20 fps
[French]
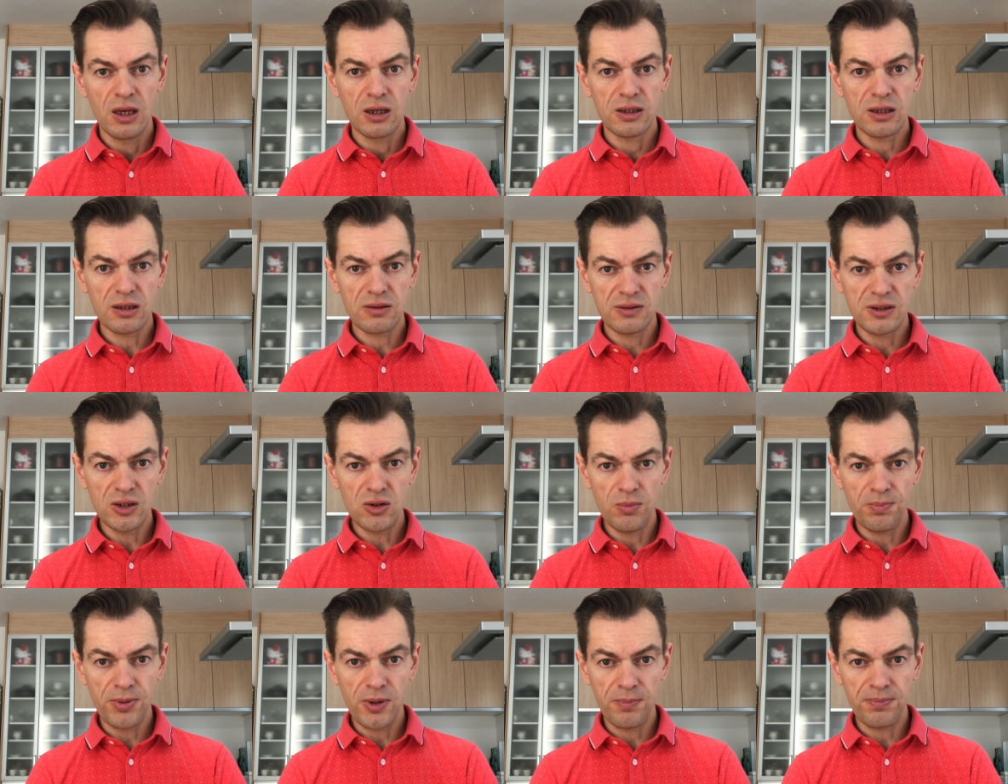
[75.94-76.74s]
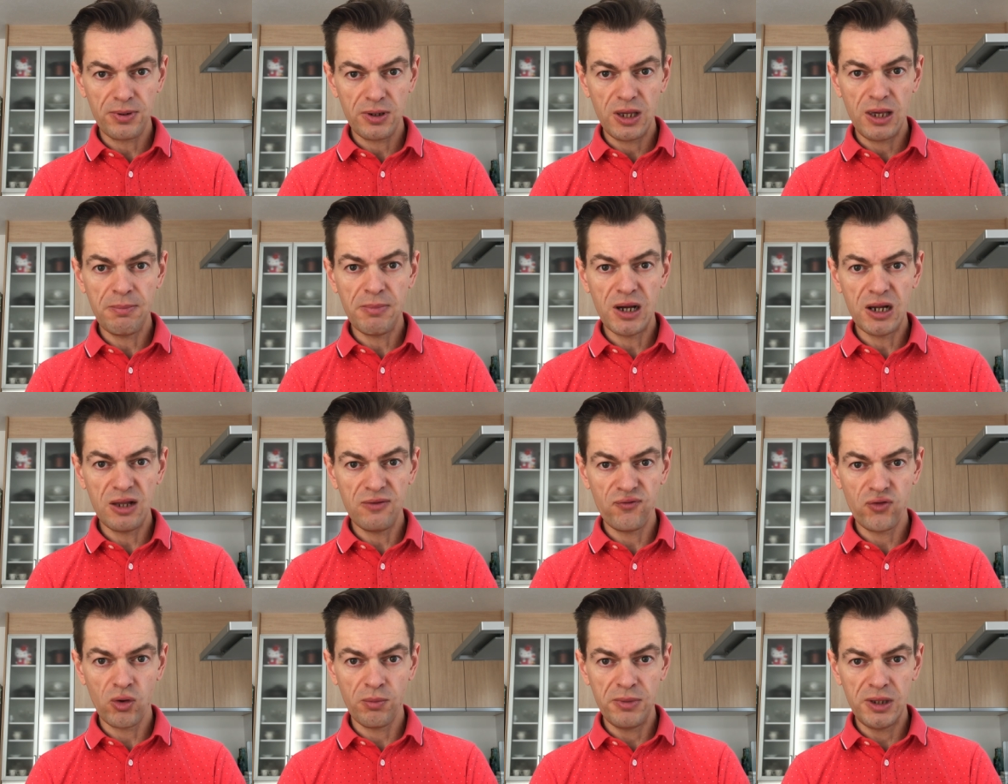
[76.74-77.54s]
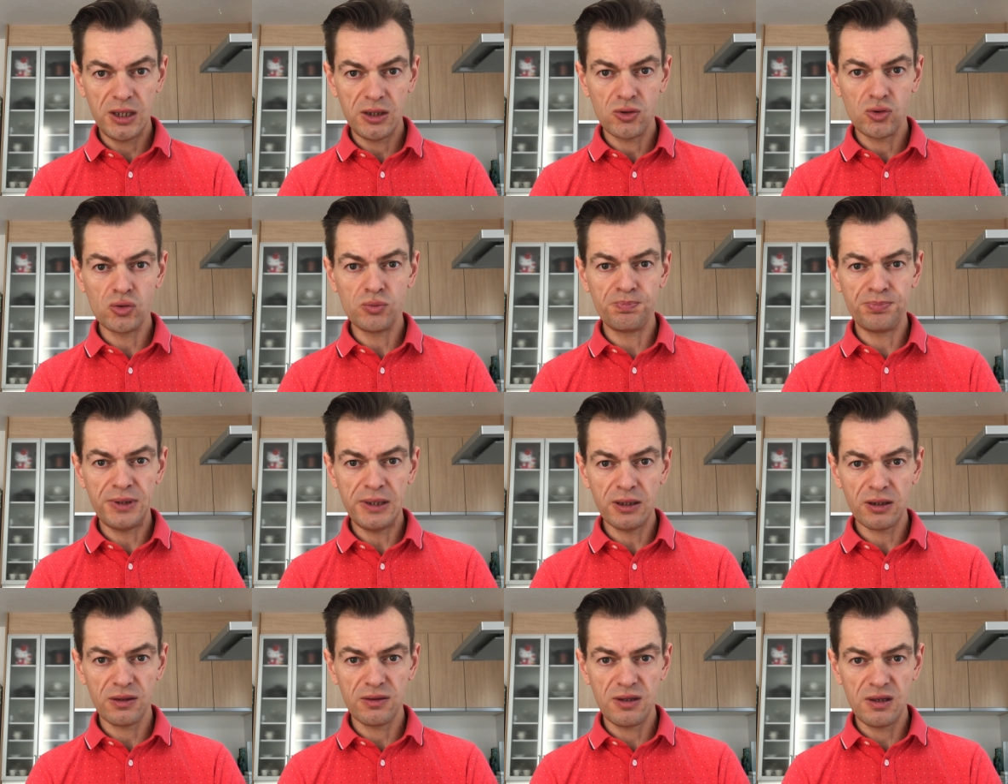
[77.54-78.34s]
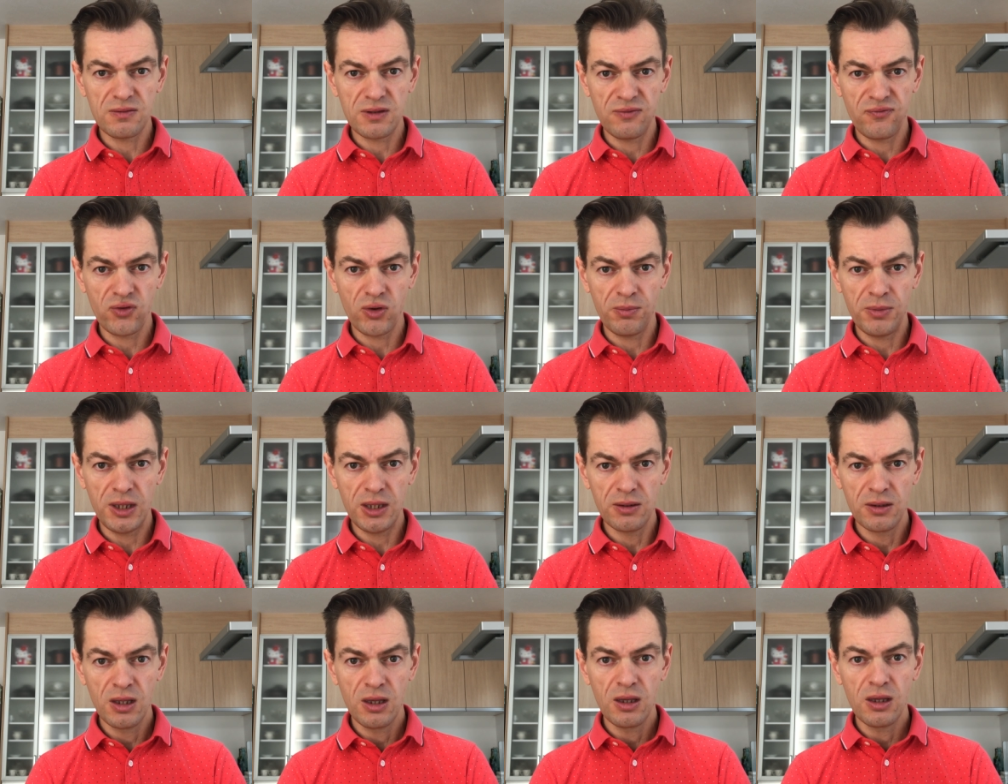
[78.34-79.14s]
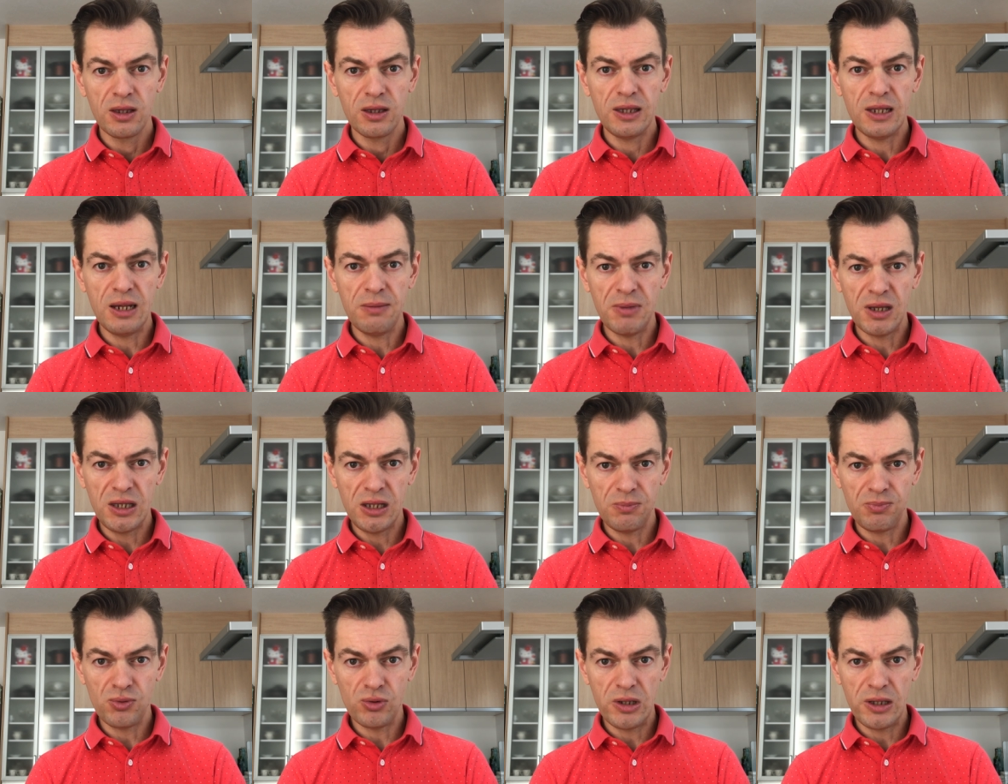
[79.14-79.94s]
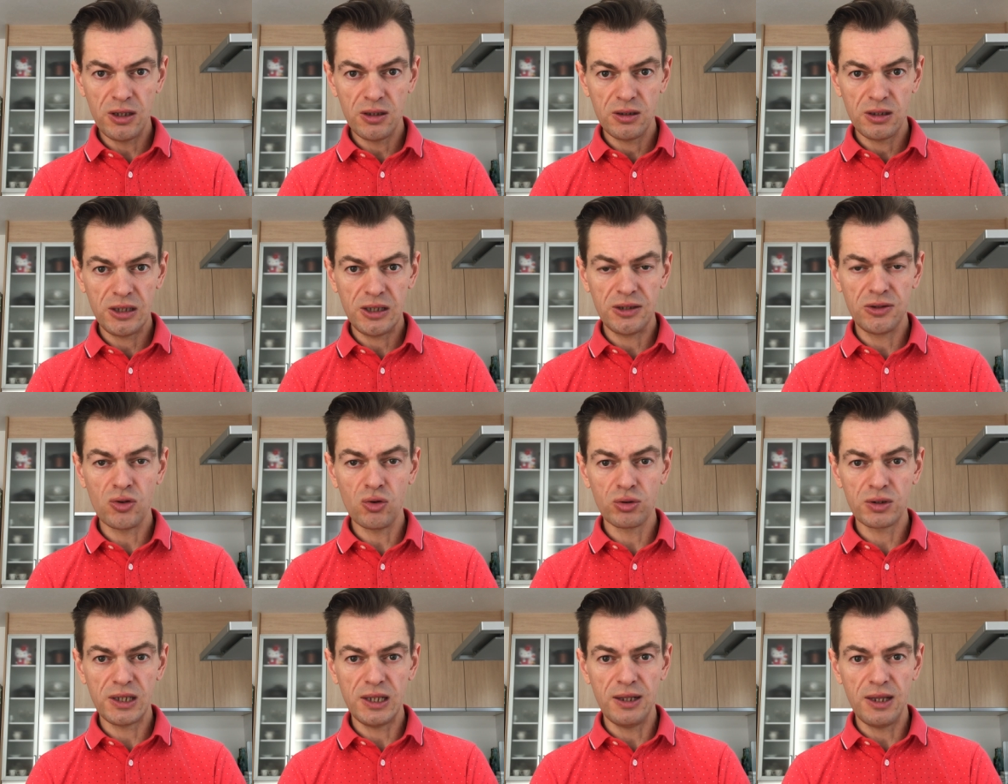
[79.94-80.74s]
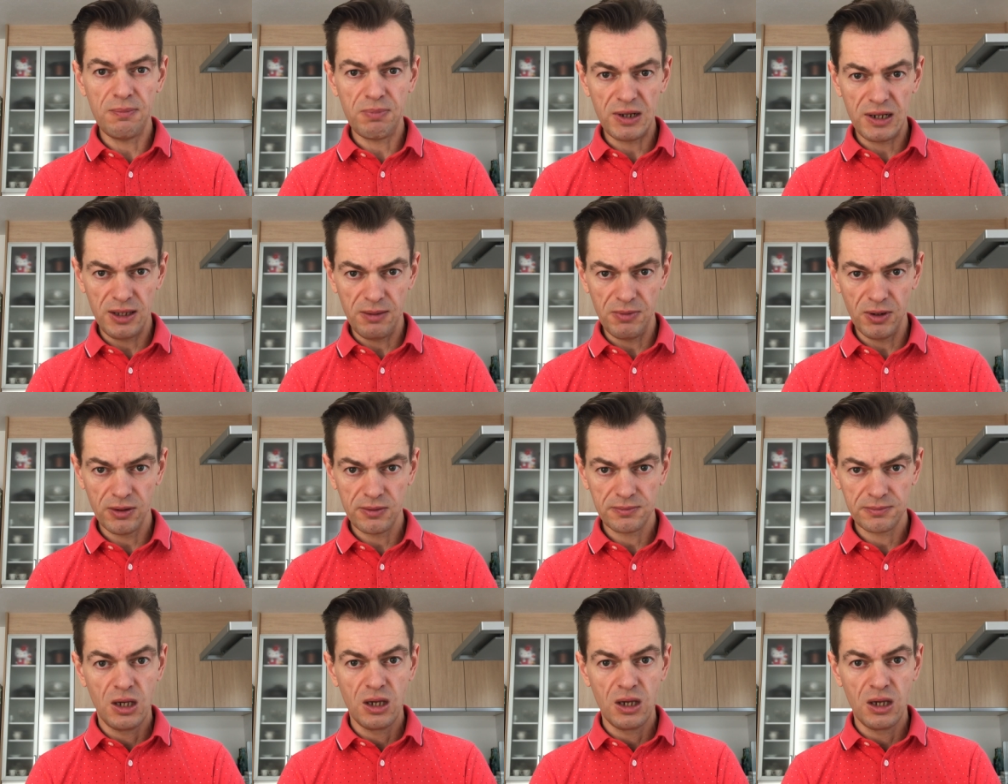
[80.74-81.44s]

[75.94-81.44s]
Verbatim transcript: Car si le peuple est mal informé ou pire désinformé, il est manipulé et donc il n'est pas libre.